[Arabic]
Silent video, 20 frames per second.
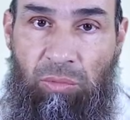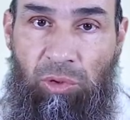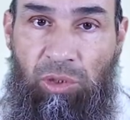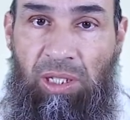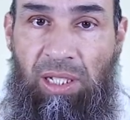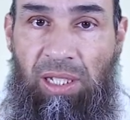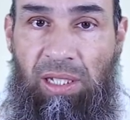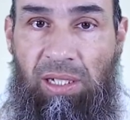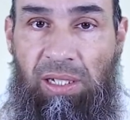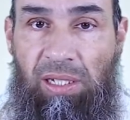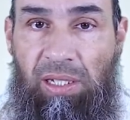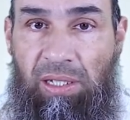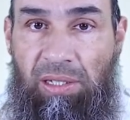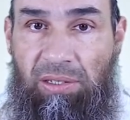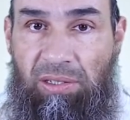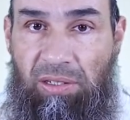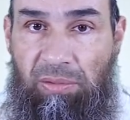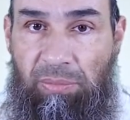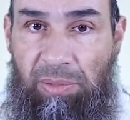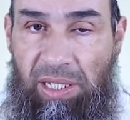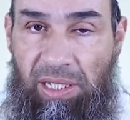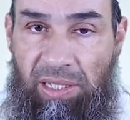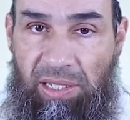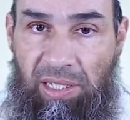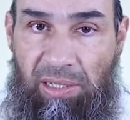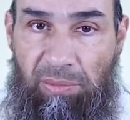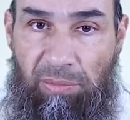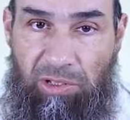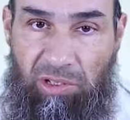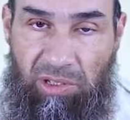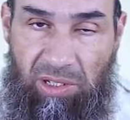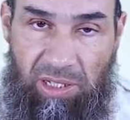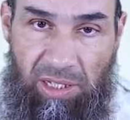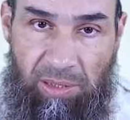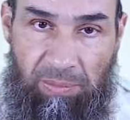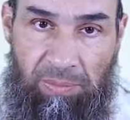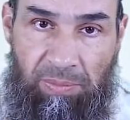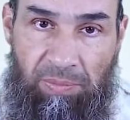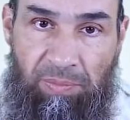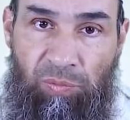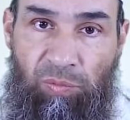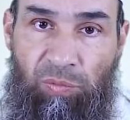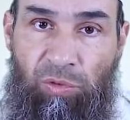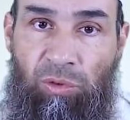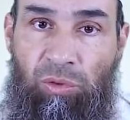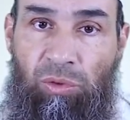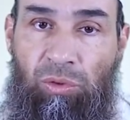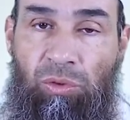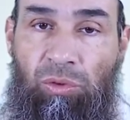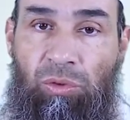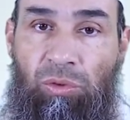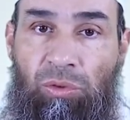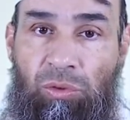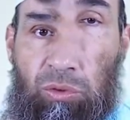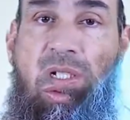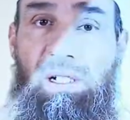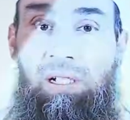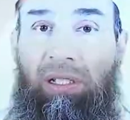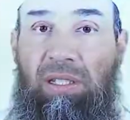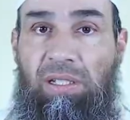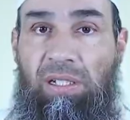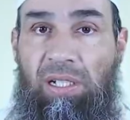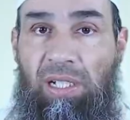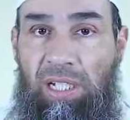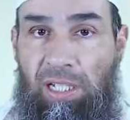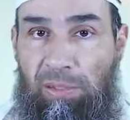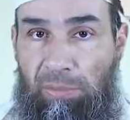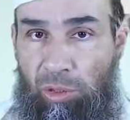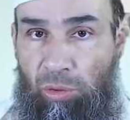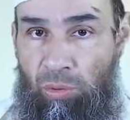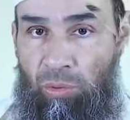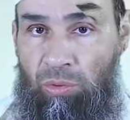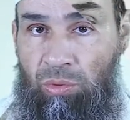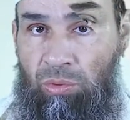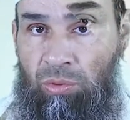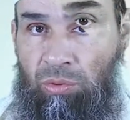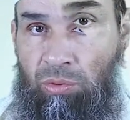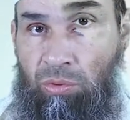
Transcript: متعلقة بأحكام الصيام يا أيها الذين آمنوا